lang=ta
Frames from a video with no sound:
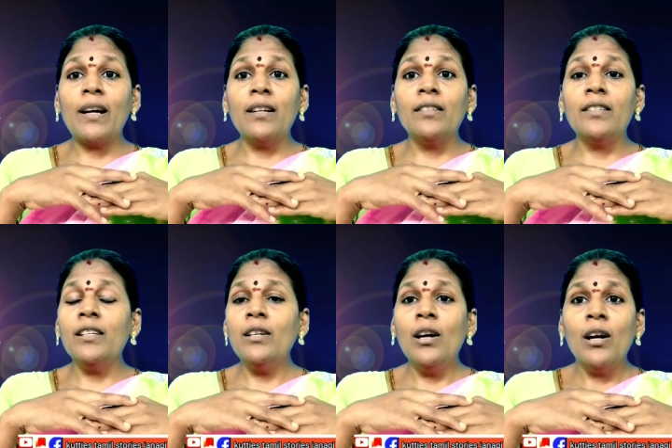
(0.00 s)

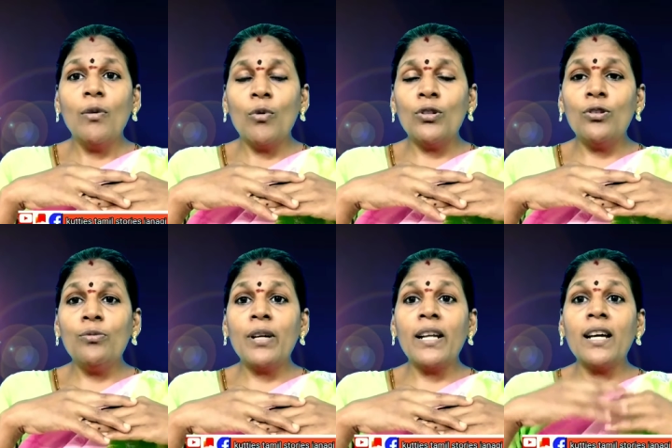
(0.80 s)
பண்ணுறதுக்கு
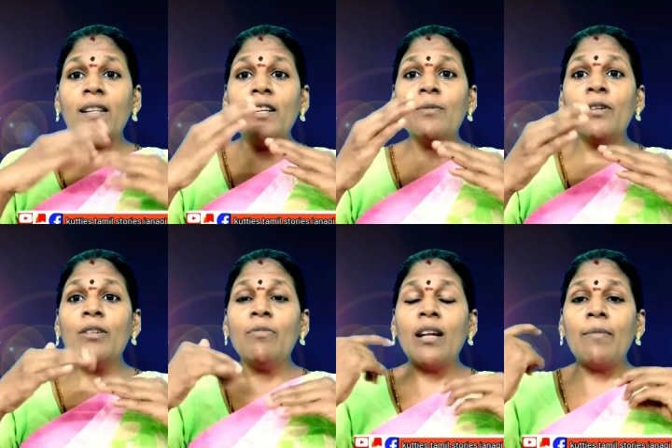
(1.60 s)
ஒருத்தரும் கிடையாது அது
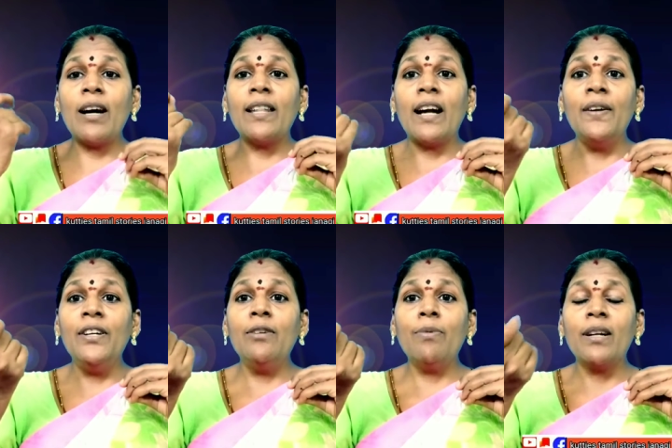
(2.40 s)
மட்டும் இல்லாமல் அதை
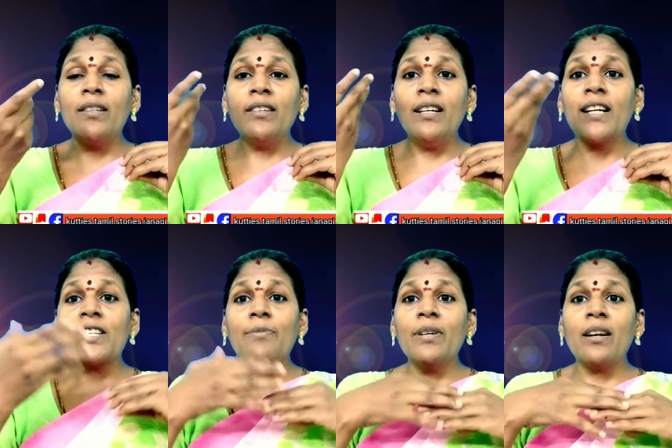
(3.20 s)
அழுக்கு பண்ணுறதுக்கு
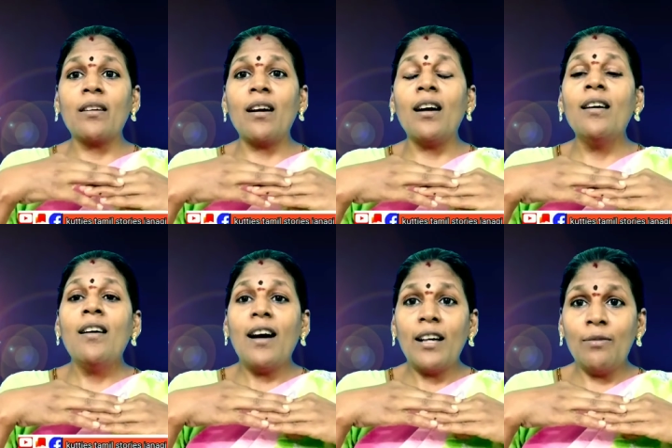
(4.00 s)
லட்சம் பேர் இருக்கான்
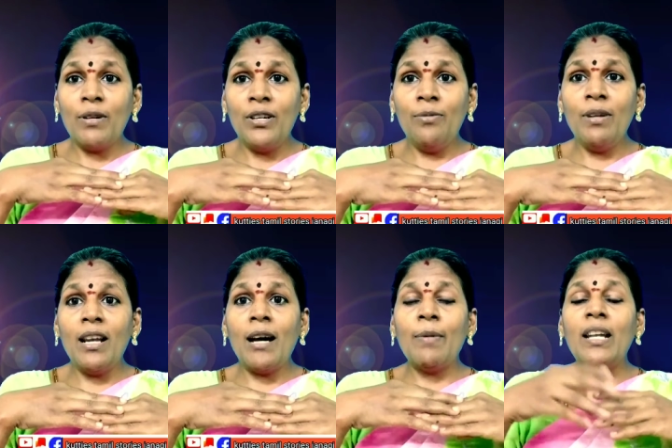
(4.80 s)
அது மட்டும்
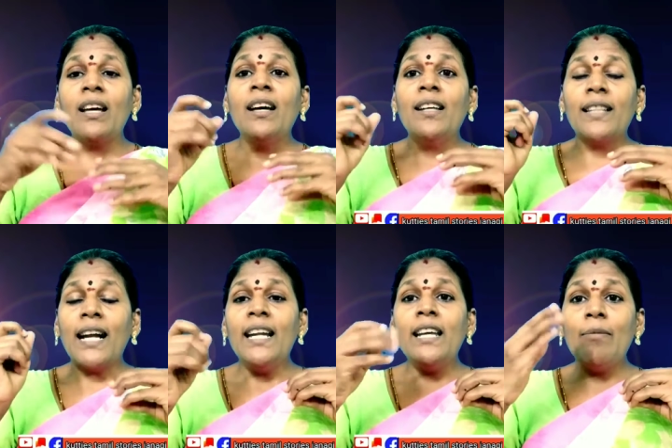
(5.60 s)
இல்லாமல்
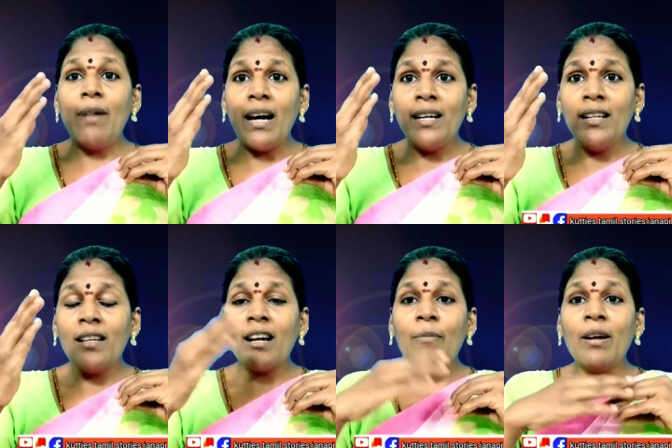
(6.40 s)
தண்ணியை பாட்டில்
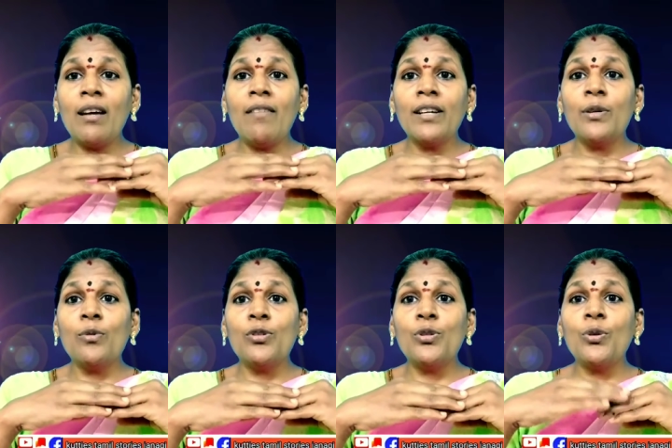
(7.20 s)
தான் நம்மெல்லாம் வாங்கி
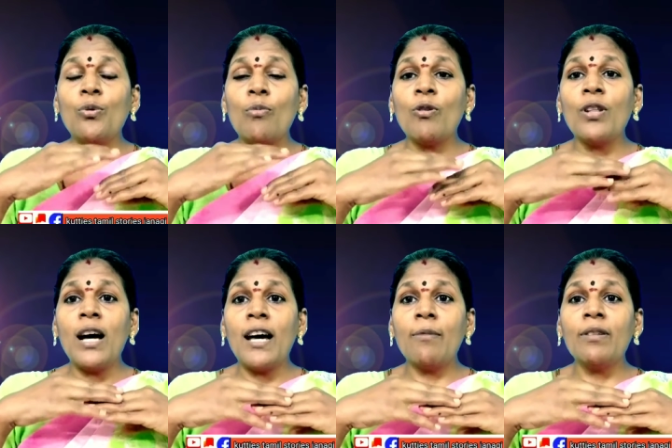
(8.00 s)
குடிச்சிட்ருக்கோம்
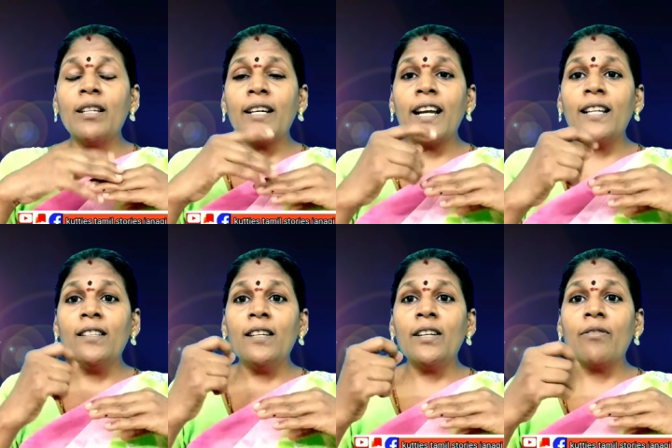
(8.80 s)
மொதல் ஆரம்பத்தில்
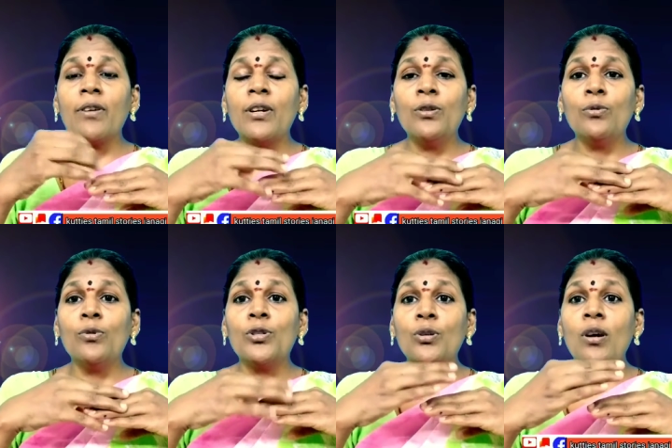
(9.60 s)
கிணத்து தண்ணியை எடுத்து
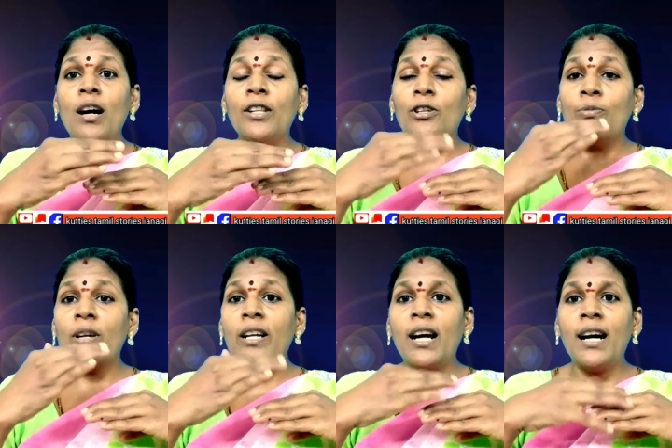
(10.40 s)
குடித்தோம் அதுக்கு
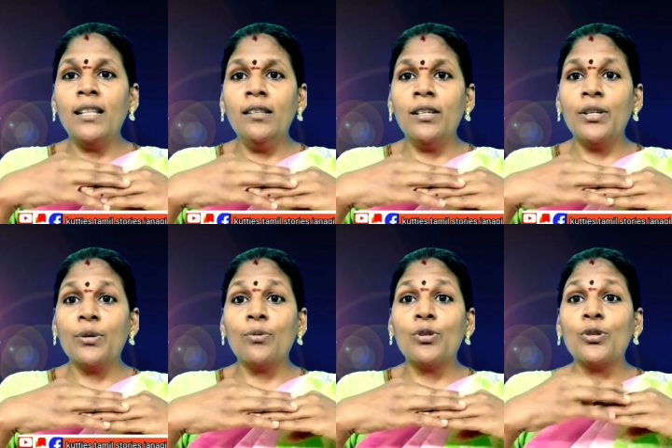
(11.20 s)
முன்னாடி ஆற்று
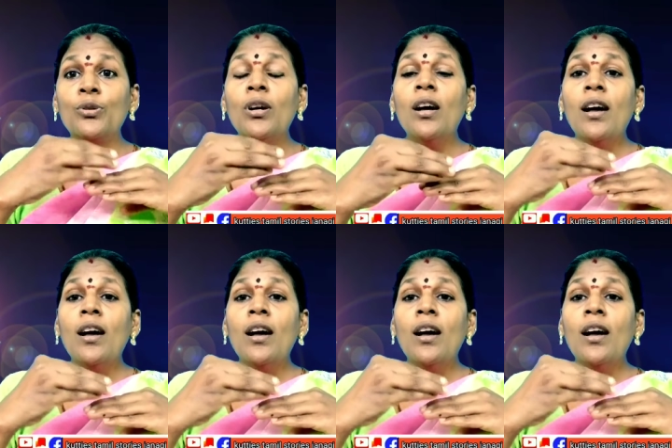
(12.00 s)
தண்ணியை குடித்தோம்